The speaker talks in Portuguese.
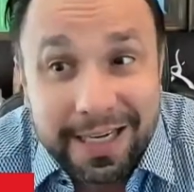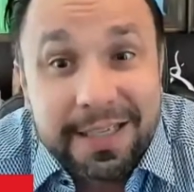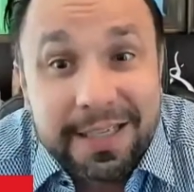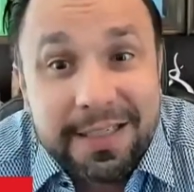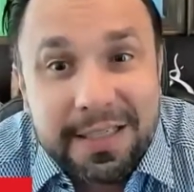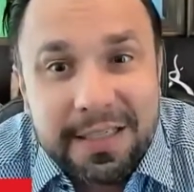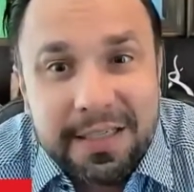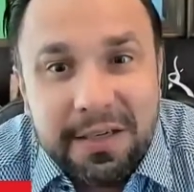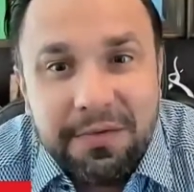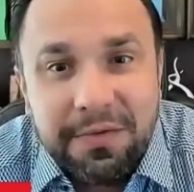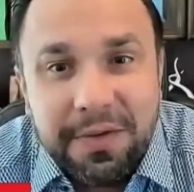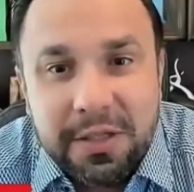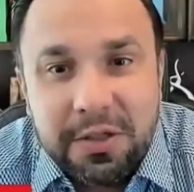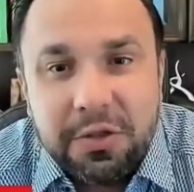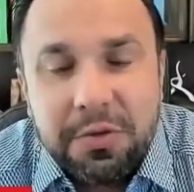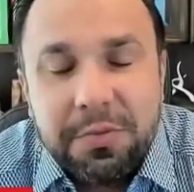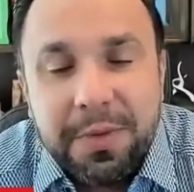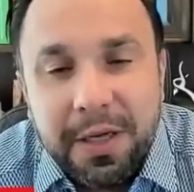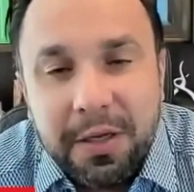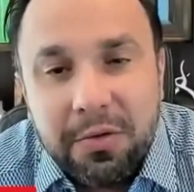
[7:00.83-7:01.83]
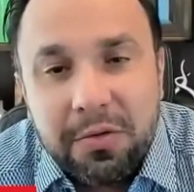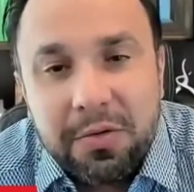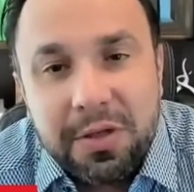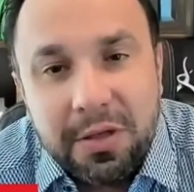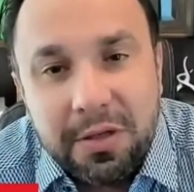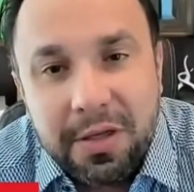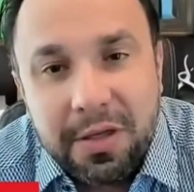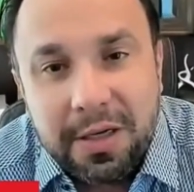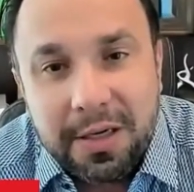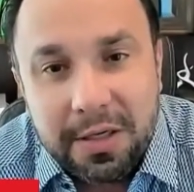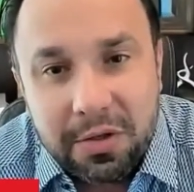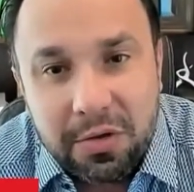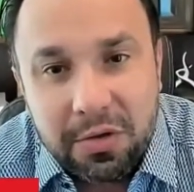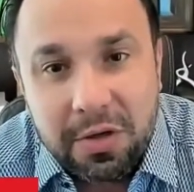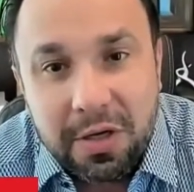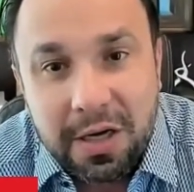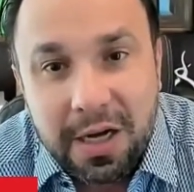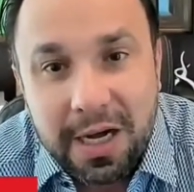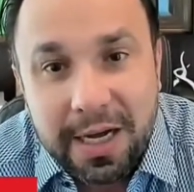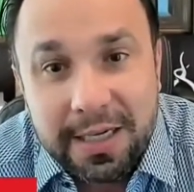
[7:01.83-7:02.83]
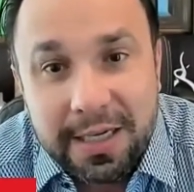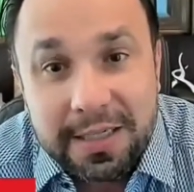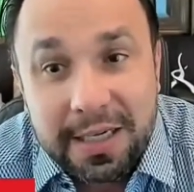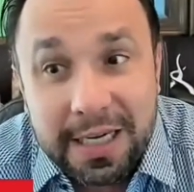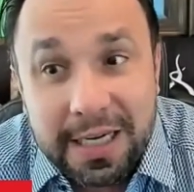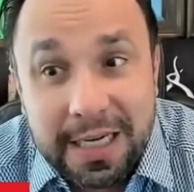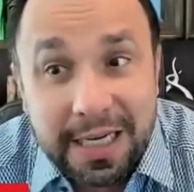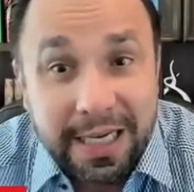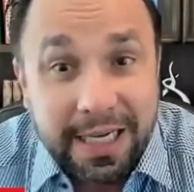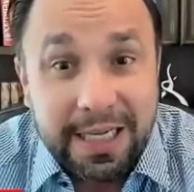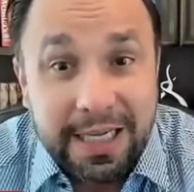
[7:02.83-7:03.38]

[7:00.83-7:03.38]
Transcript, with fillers: esses investimentos internacionais,